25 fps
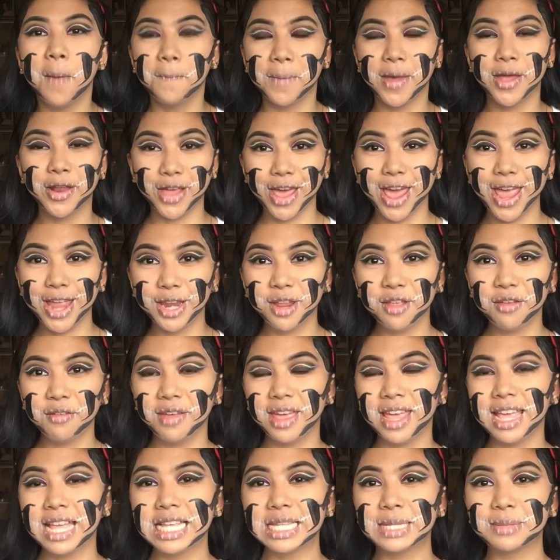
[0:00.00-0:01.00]
Pero
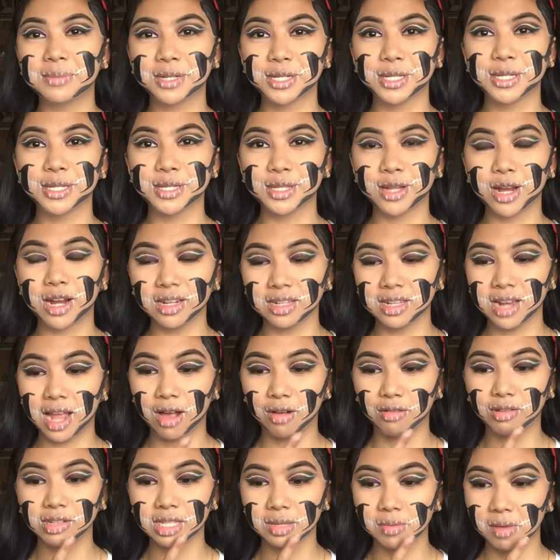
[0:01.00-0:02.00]
anyways, magsistart
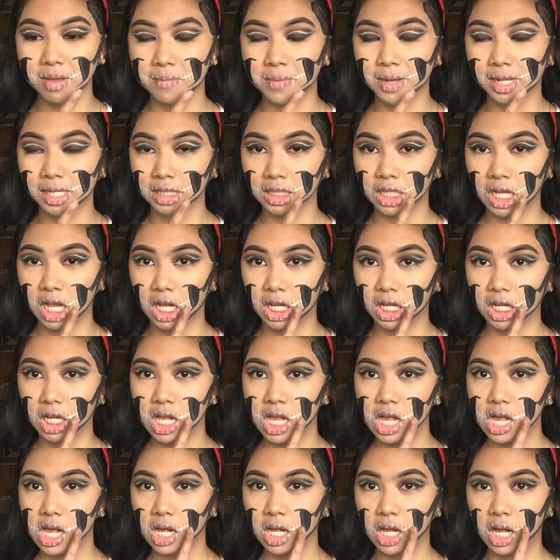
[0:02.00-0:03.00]
na ako sa may bandang
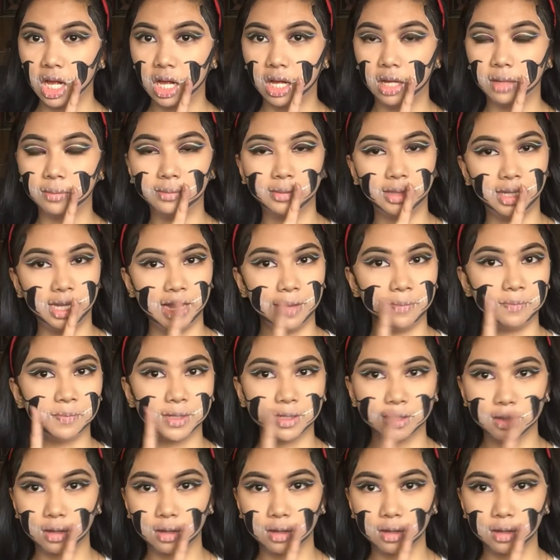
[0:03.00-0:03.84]
um, lips